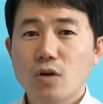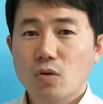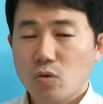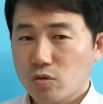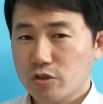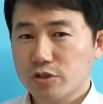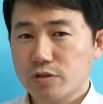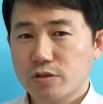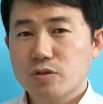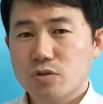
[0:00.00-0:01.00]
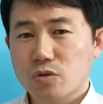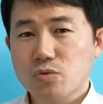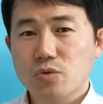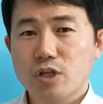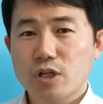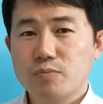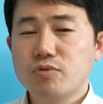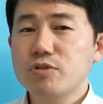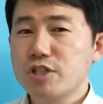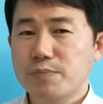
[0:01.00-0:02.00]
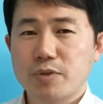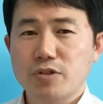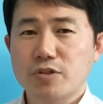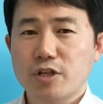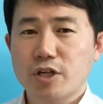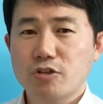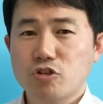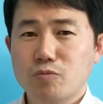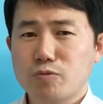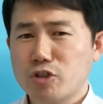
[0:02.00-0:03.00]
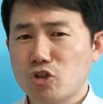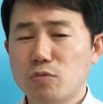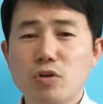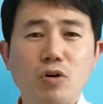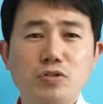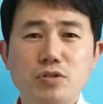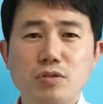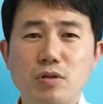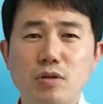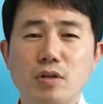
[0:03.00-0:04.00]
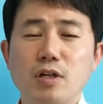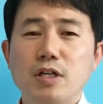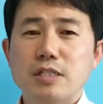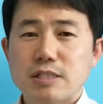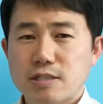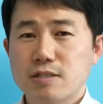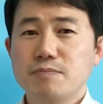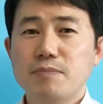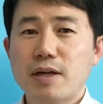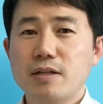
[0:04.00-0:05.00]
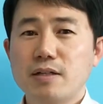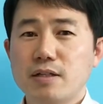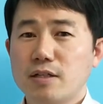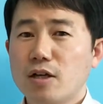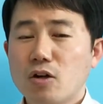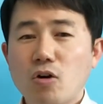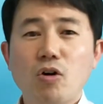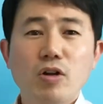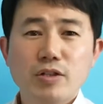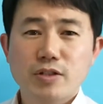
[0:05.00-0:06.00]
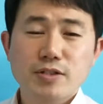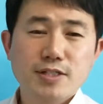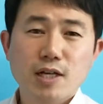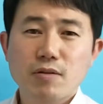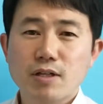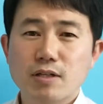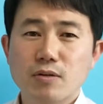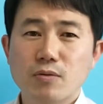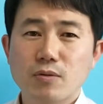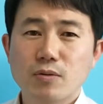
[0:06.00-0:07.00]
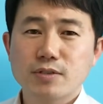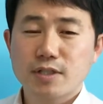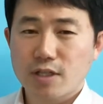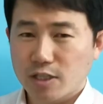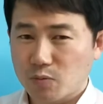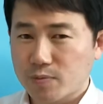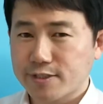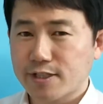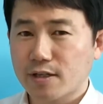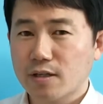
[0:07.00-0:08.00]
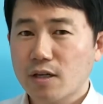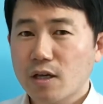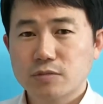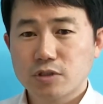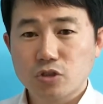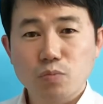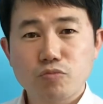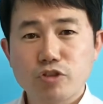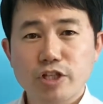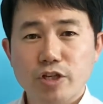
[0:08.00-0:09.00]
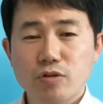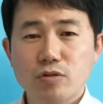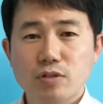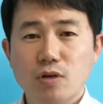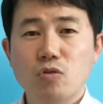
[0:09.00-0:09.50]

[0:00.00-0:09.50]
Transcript: 혹은 저쪽에 불을 지폈는데 그 불이 너무 커져서 지금 빨리 꺼야 되는 상황이라고 생각해 봅시다. 이거 물이에요? 라고